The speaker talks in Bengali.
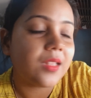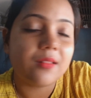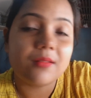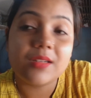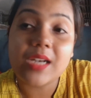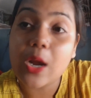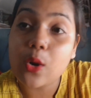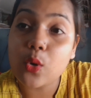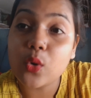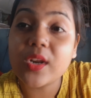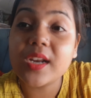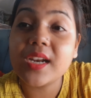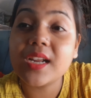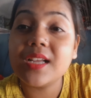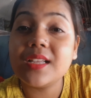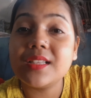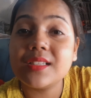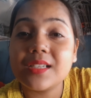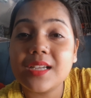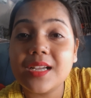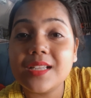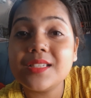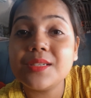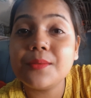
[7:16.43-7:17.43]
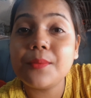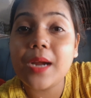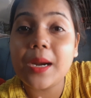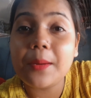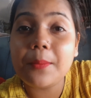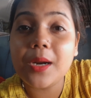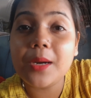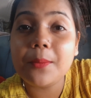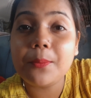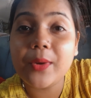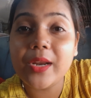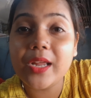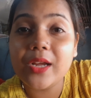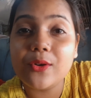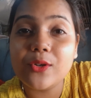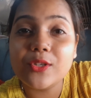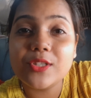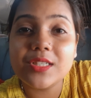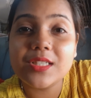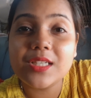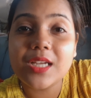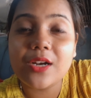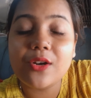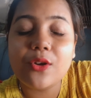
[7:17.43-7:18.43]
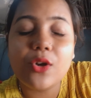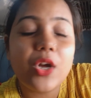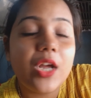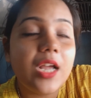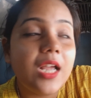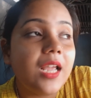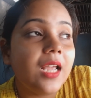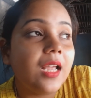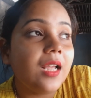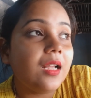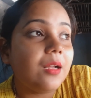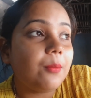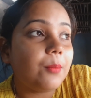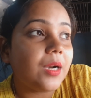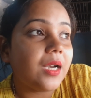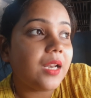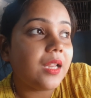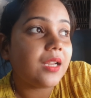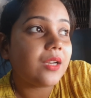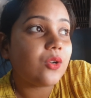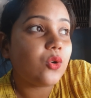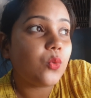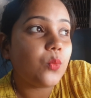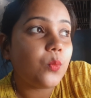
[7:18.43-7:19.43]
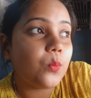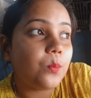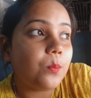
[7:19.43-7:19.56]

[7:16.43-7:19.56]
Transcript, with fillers: ঠাকুরকে কাছে বারবার প্রে করছে যেন মানে একটু